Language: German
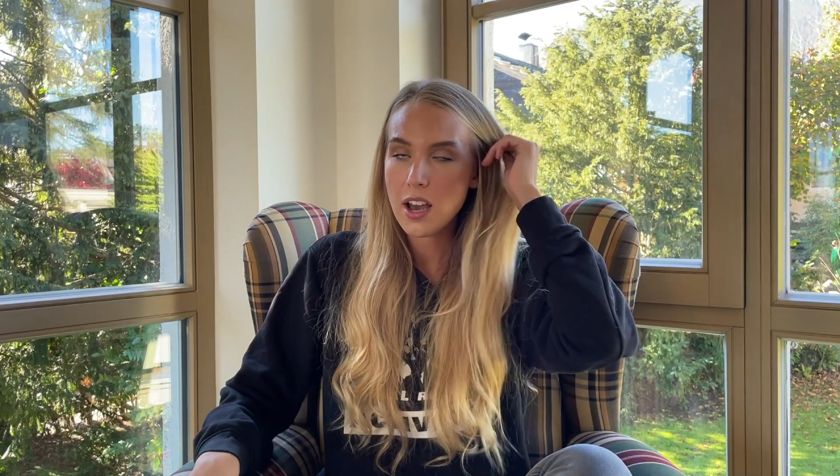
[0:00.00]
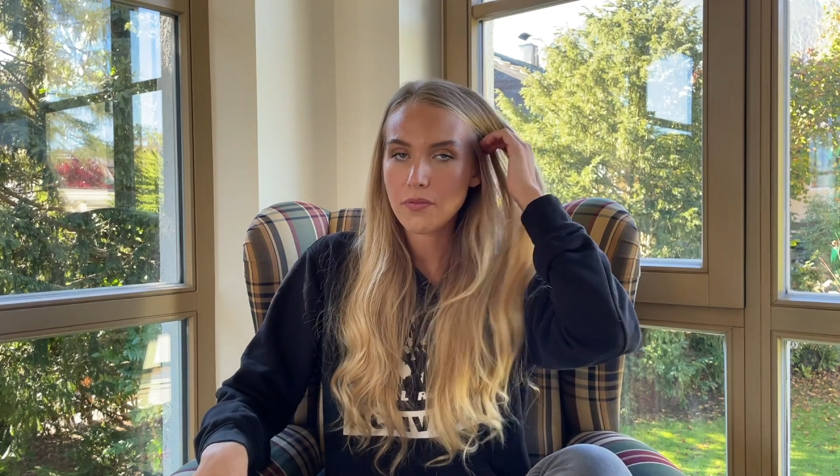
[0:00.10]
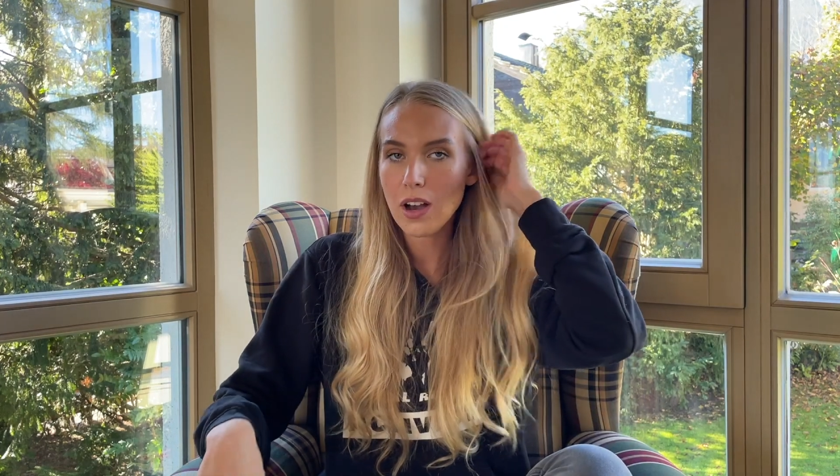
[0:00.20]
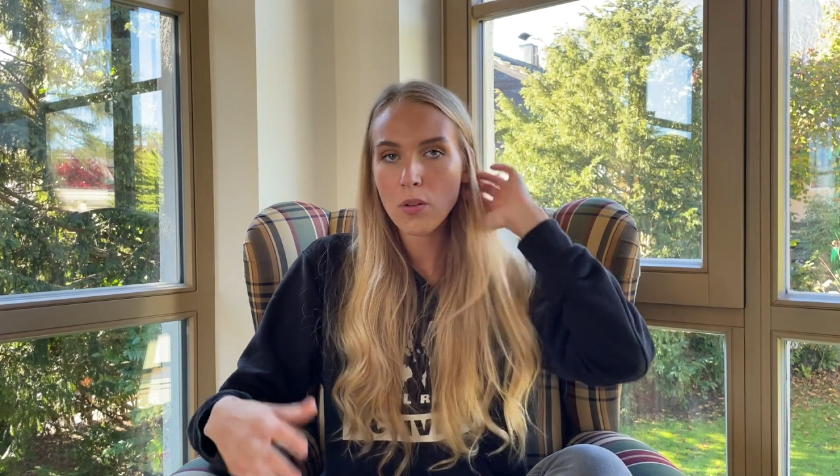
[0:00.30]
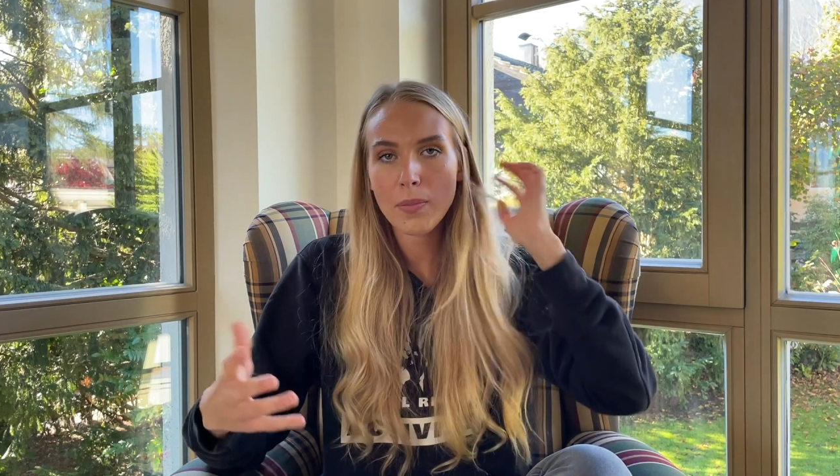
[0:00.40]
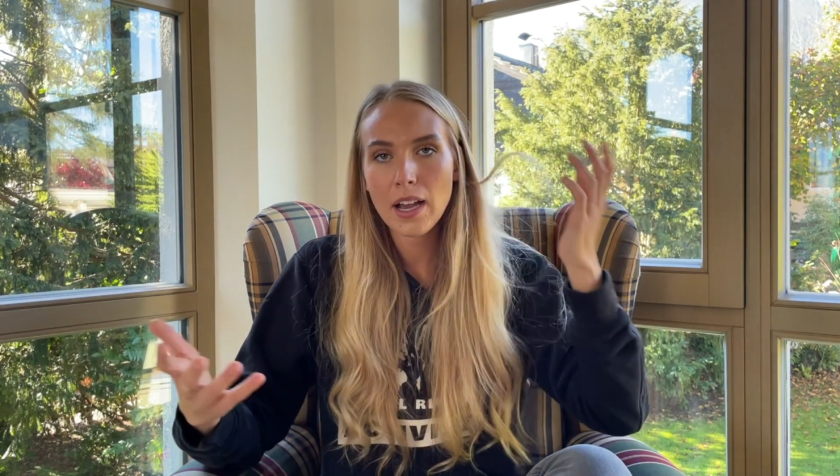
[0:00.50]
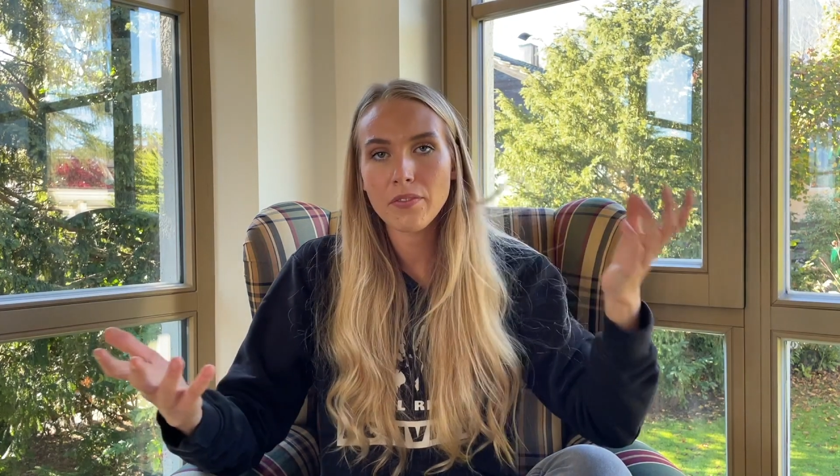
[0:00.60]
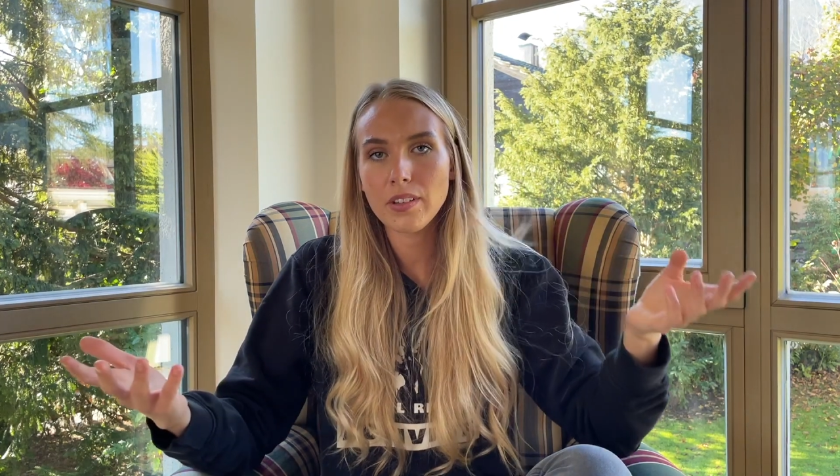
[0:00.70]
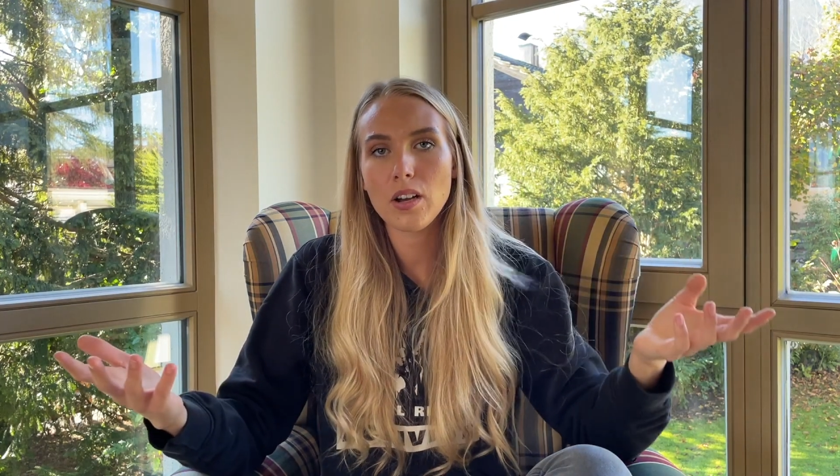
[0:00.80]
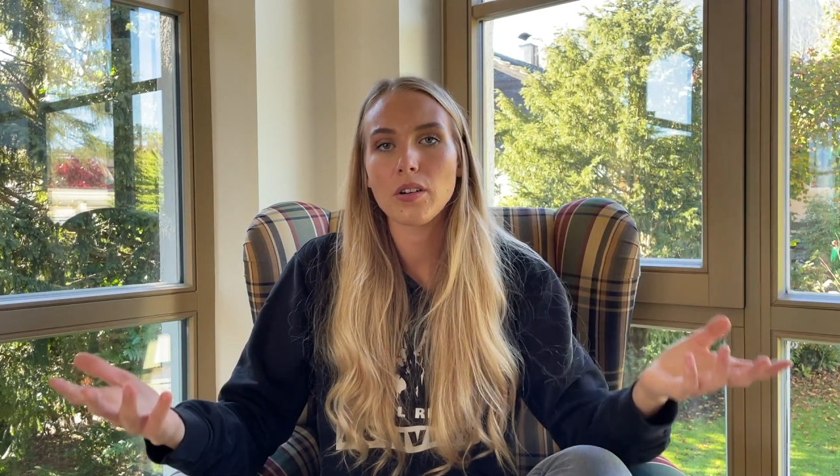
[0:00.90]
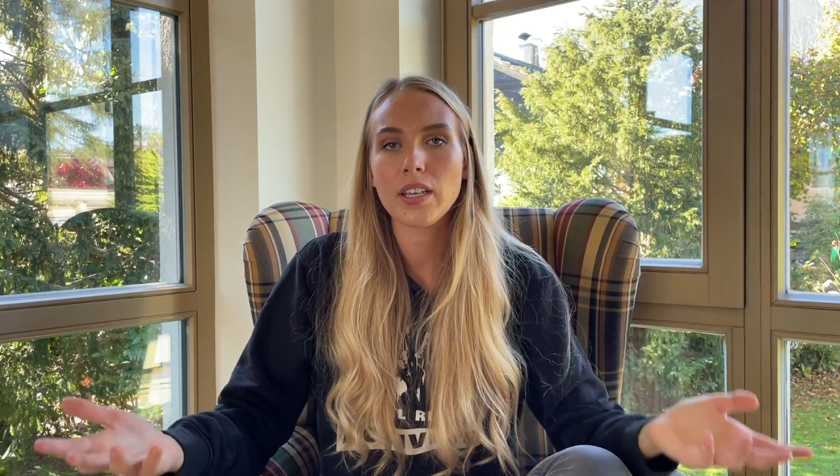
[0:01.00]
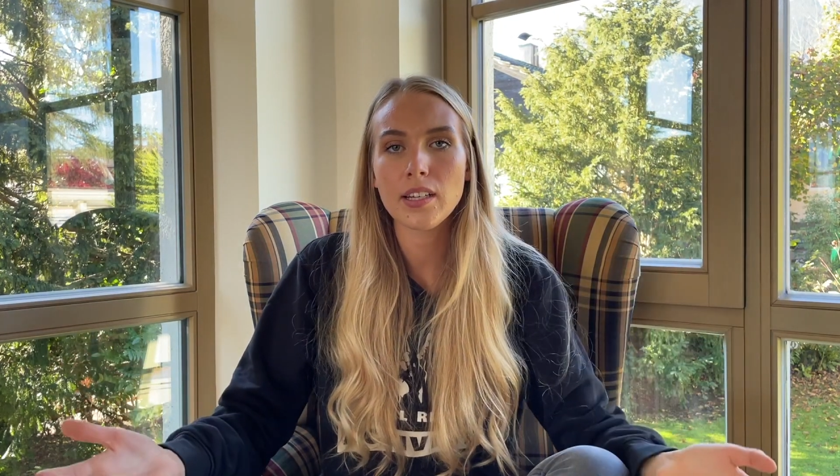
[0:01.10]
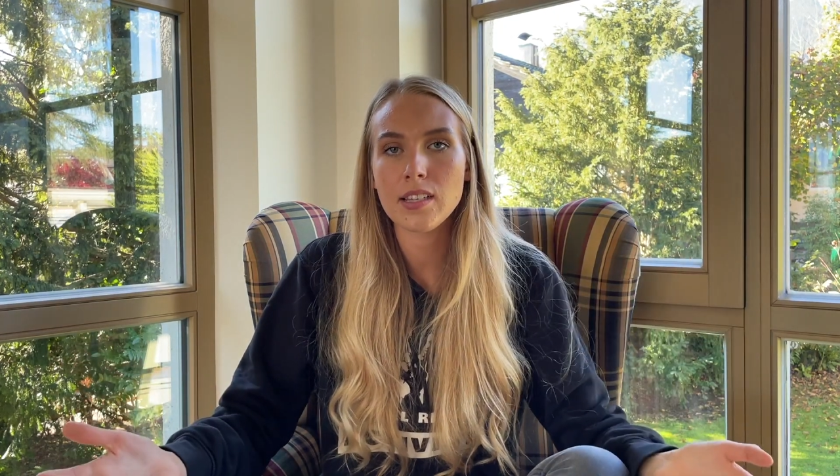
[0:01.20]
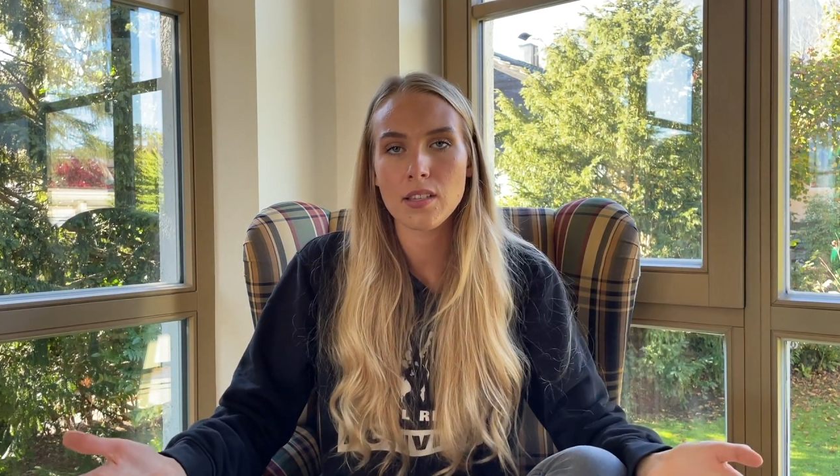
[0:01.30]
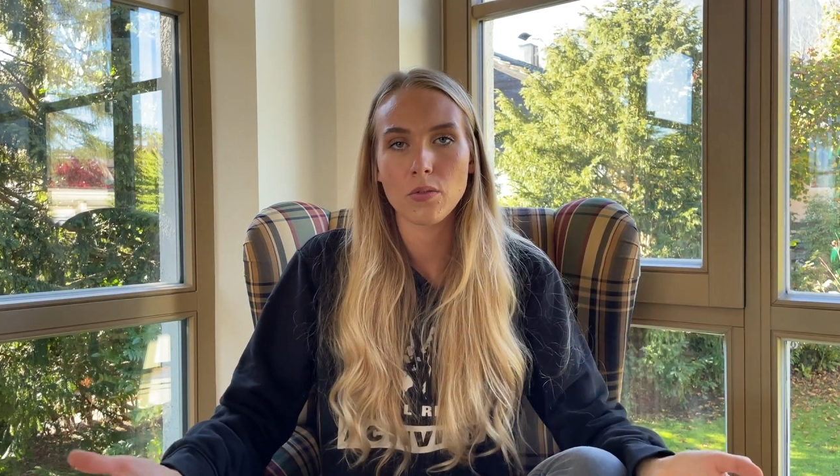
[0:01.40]
Warum machen wir auch hier
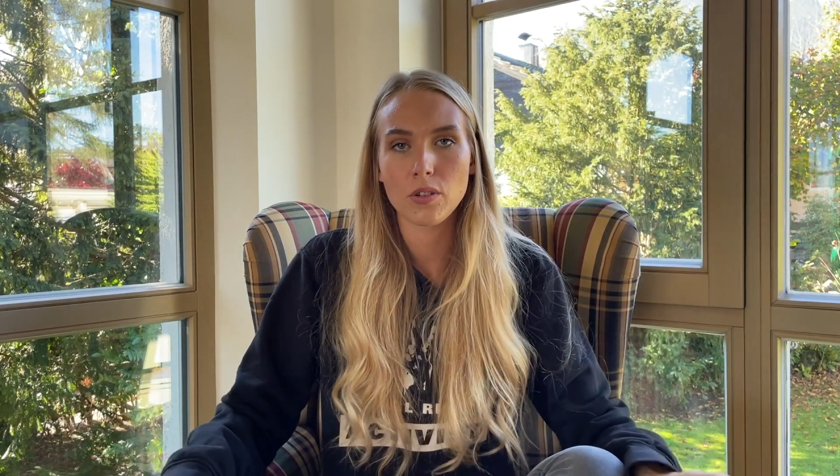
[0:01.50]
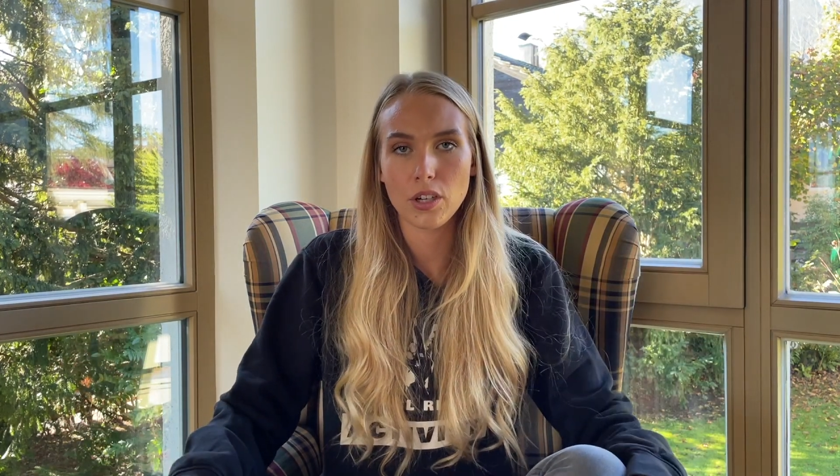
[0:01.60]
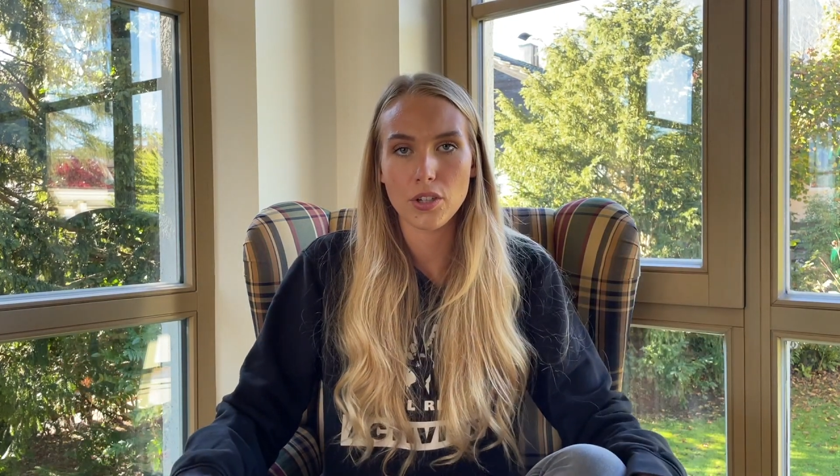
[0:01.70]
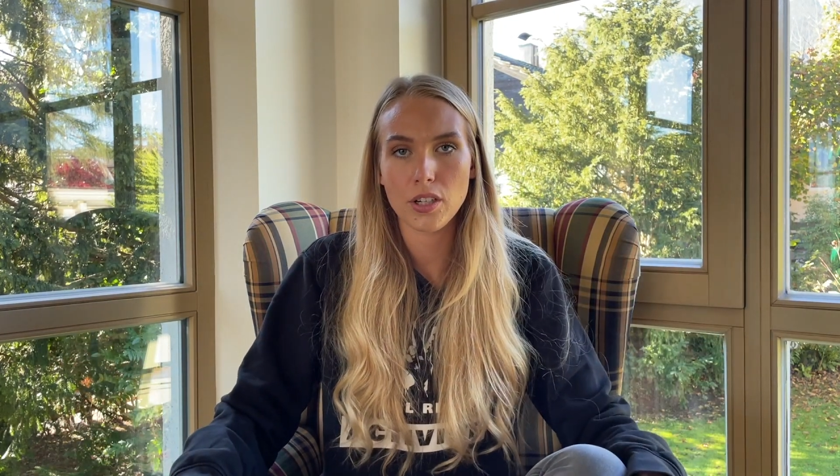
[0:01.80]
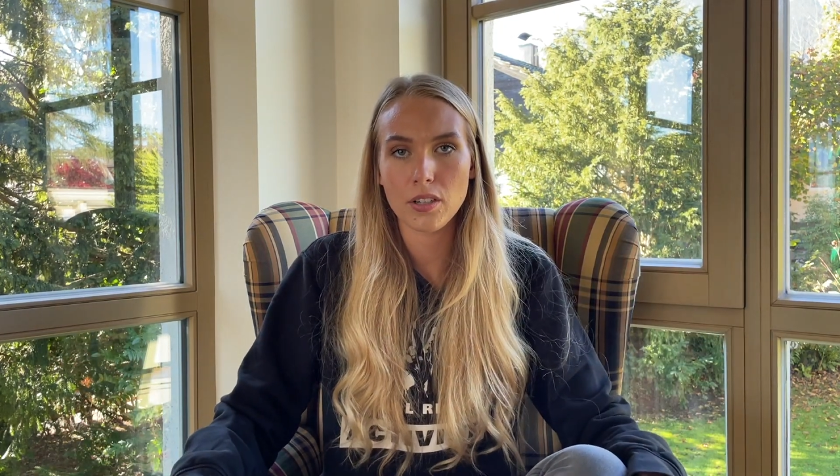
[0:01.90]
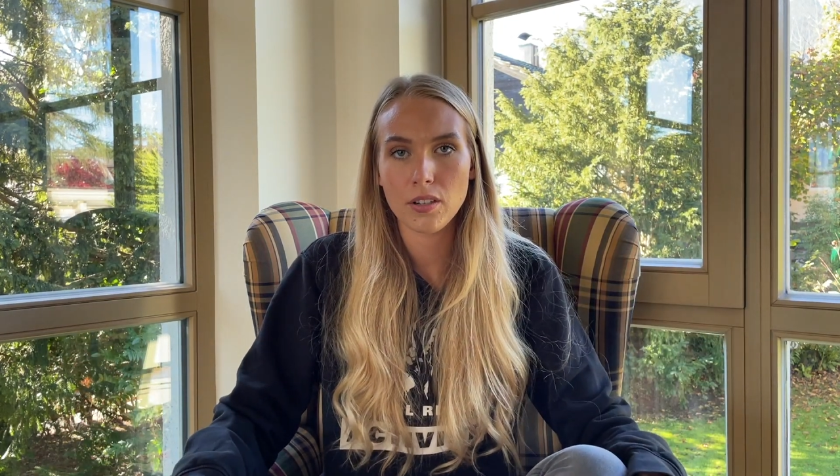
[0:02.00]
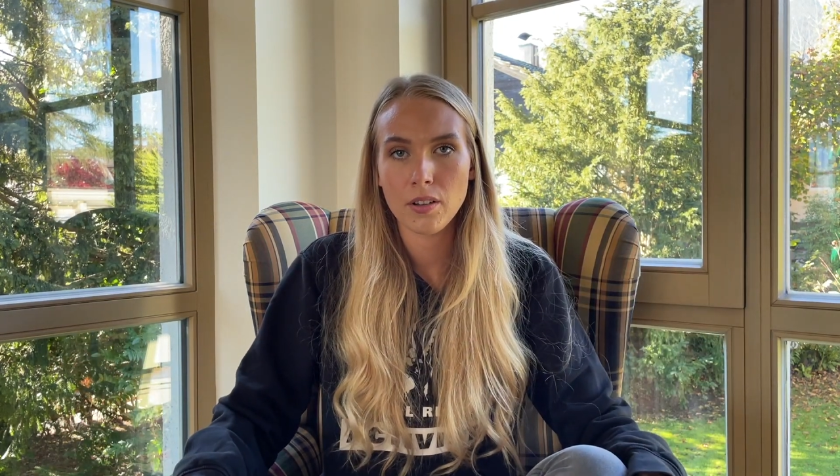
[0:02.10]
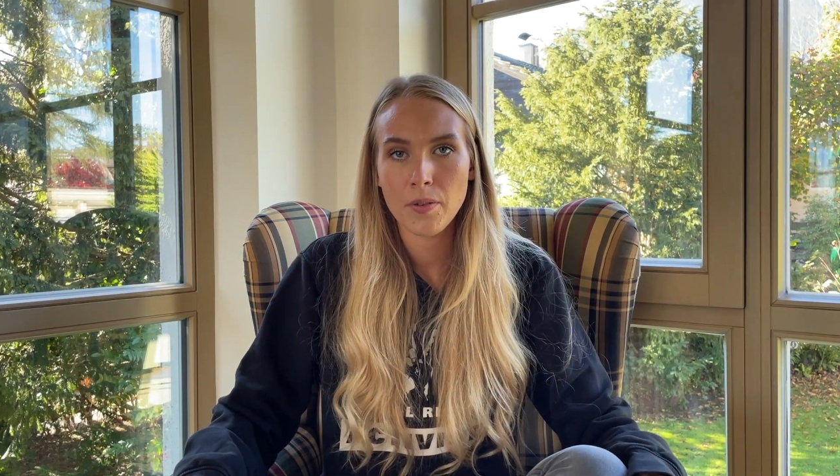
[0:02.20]
diesen Unterschied?